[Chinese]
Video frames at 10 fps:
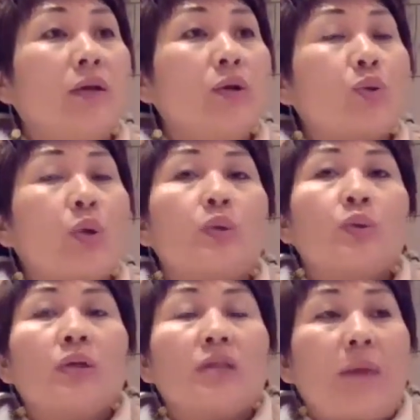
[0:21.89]
所以
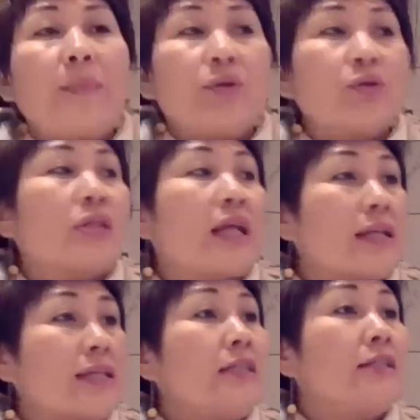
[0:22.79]
说产品就是它
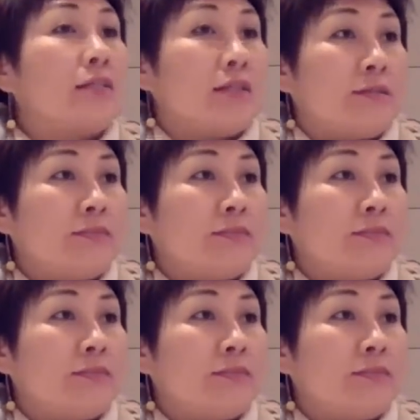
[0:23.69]
的基石。